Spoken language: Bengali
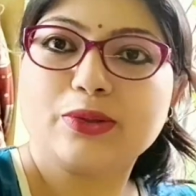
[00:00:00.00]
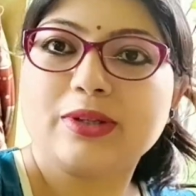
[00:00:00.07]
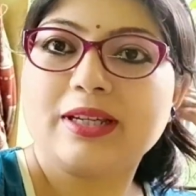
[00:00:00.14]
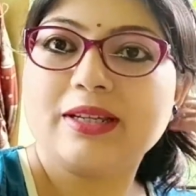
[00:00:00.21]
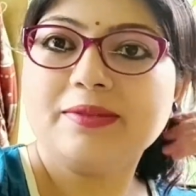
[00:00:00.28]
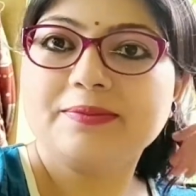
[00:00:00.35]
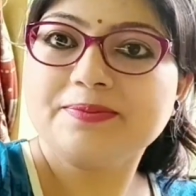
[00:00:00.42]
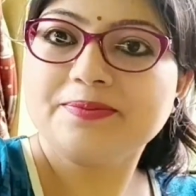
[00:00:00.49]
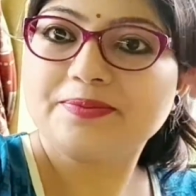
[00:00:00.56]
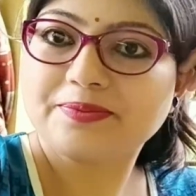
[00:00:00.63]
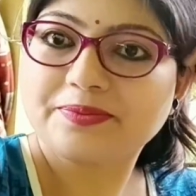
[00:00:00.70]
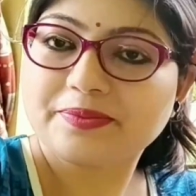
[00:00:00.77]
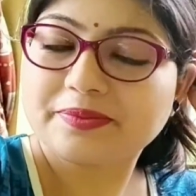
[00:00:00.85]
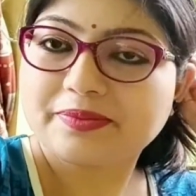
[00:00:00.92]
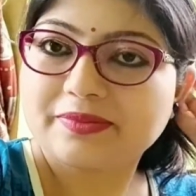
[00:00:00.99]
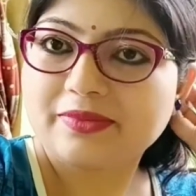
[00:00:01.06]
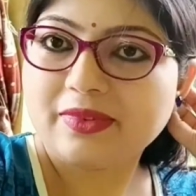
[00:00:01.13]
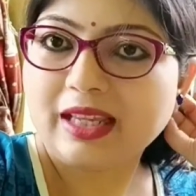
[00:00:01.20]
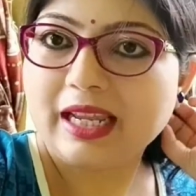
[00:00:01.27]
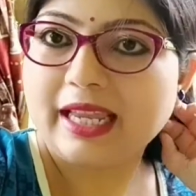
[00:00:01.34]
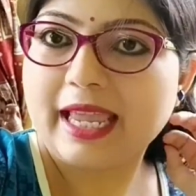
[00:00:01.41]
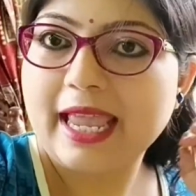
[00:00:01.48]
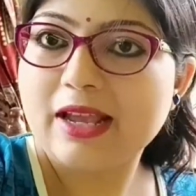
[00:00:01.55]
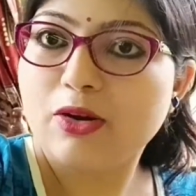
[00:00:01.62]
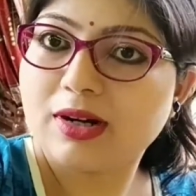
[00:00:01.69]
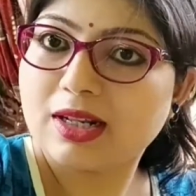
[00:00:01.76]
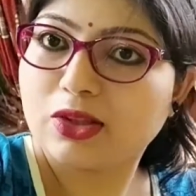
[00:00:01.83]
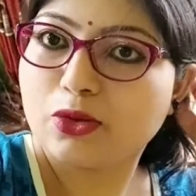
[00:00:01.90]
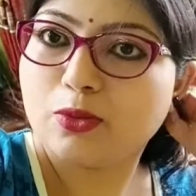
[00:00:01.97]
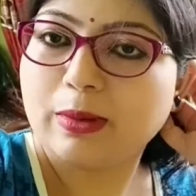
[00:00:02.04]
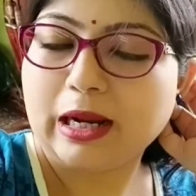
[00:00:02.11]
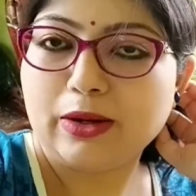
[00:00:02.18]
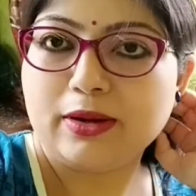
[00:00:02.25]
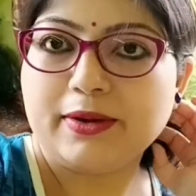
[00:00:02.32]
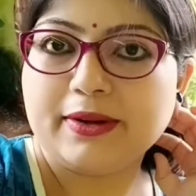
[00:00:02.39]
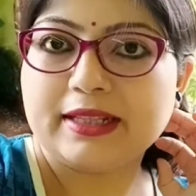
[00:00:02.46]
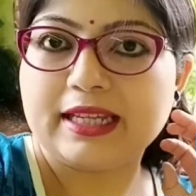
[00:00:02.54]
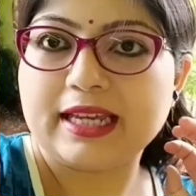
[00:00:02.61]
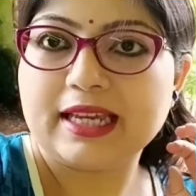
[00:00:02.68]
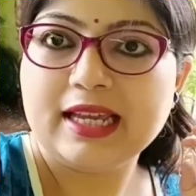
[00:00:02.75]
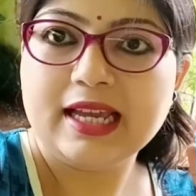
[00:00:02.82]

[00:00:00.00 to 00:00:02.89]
ধরে এই ঘরটা তো খুব ভালো হাওয়া দেয়